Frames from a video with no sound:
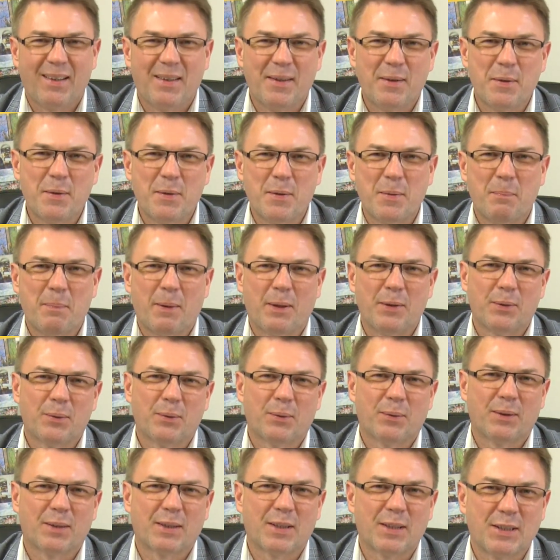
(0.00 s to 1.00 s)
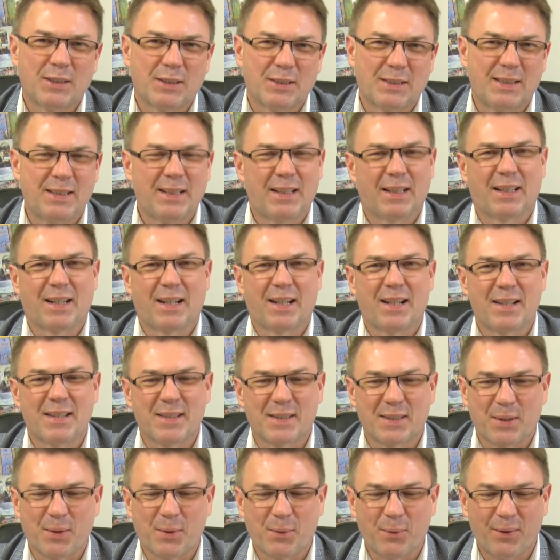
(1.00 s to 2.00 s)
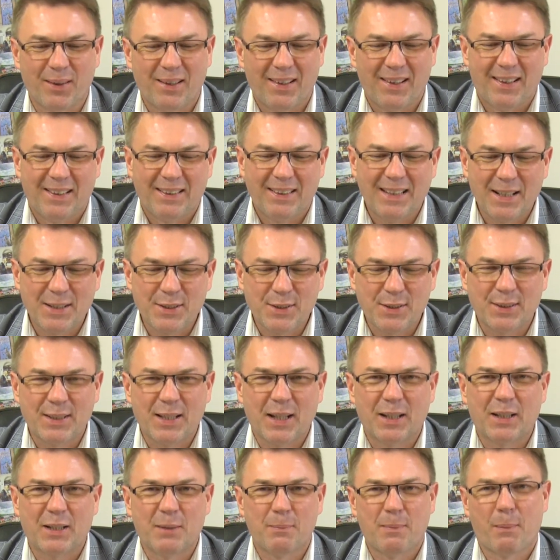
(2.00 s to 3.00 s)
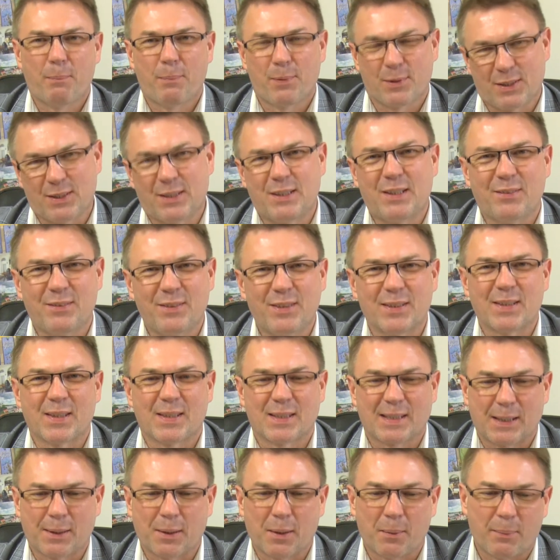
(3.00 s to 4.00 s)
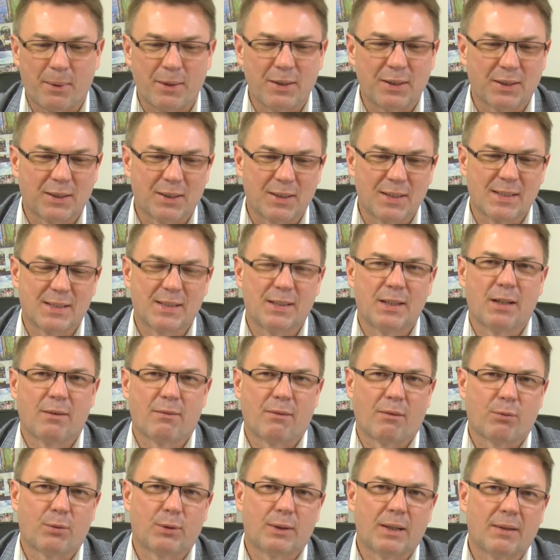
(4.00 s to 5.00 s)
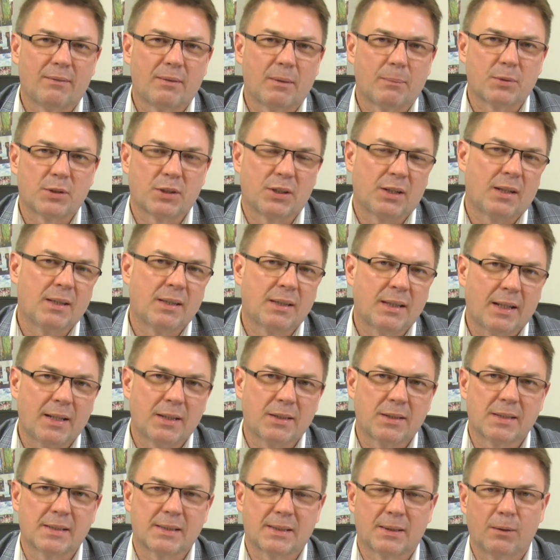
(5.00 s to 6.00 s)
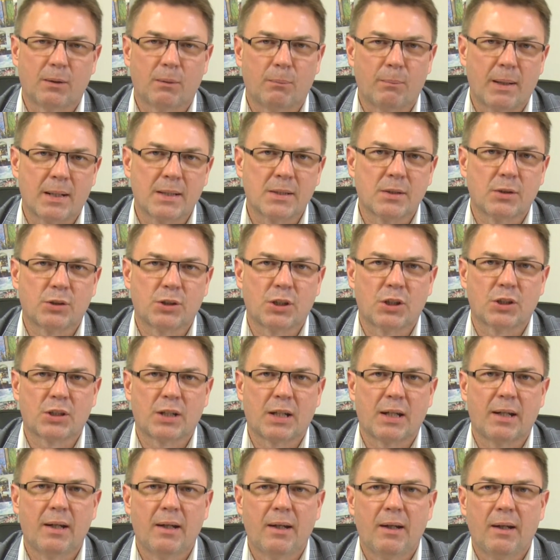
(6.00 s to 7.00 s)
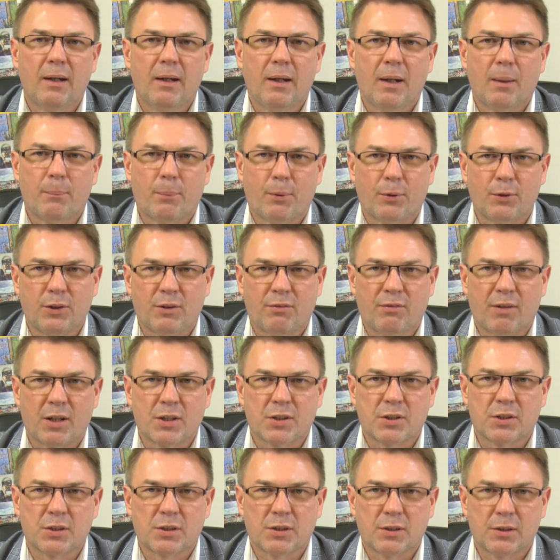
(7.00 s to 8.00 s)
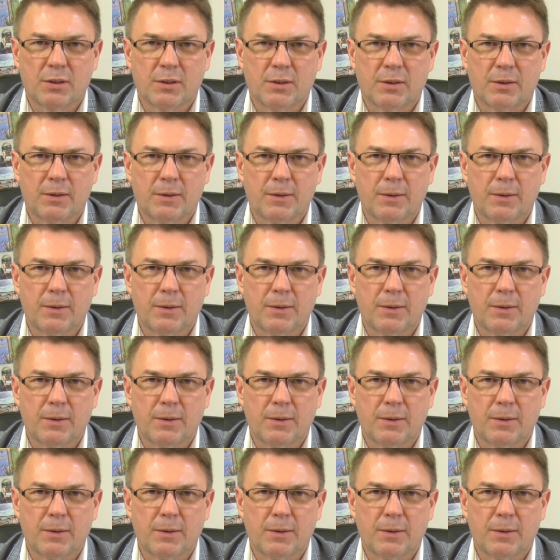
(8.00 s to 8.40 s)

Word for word: e, panią Krystynę Kracherską. Także tak chyba pozytywnie została pani Krystyna we Włodawie przyjęta. Ja się z tego bardzo cieszę, ponieważ,